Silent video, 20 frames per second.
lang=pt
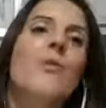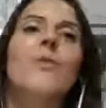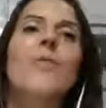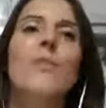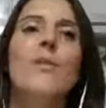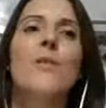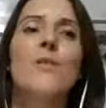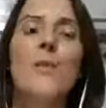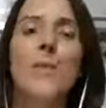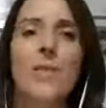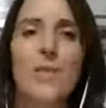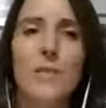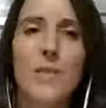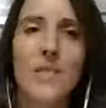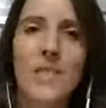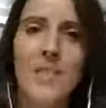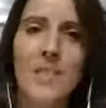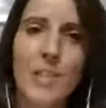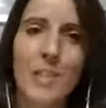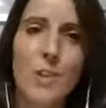os desafios
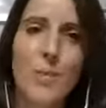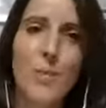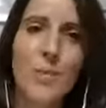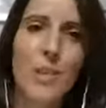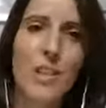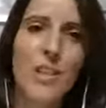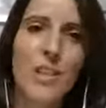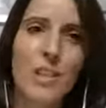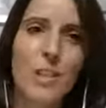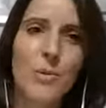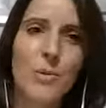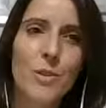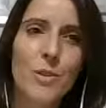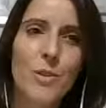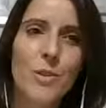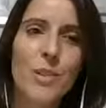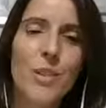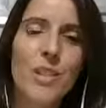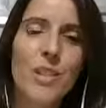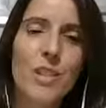apresentados por estas
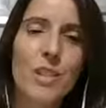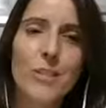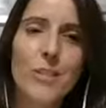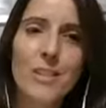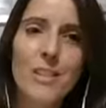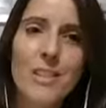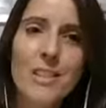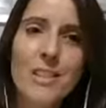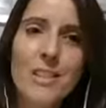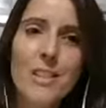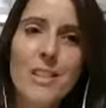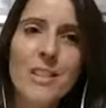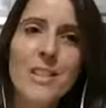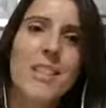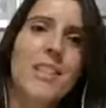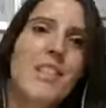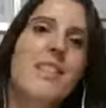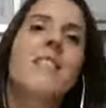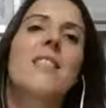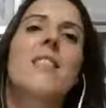pessoas, são de
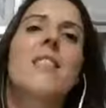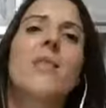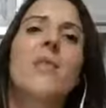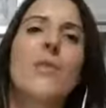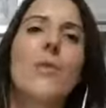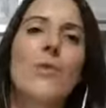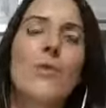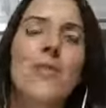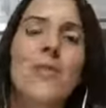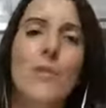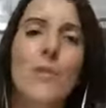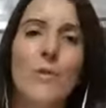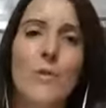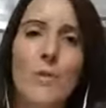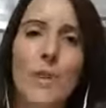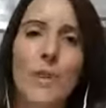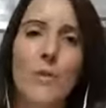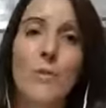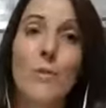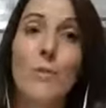certeza os
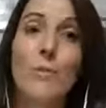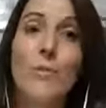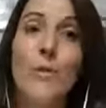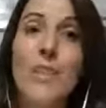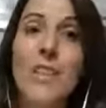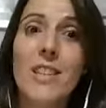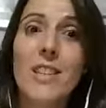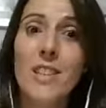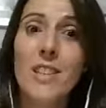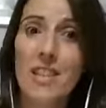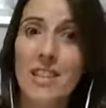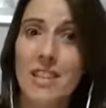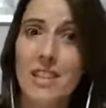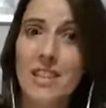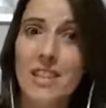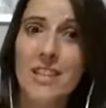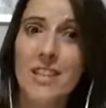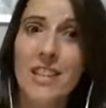desafios de muita gente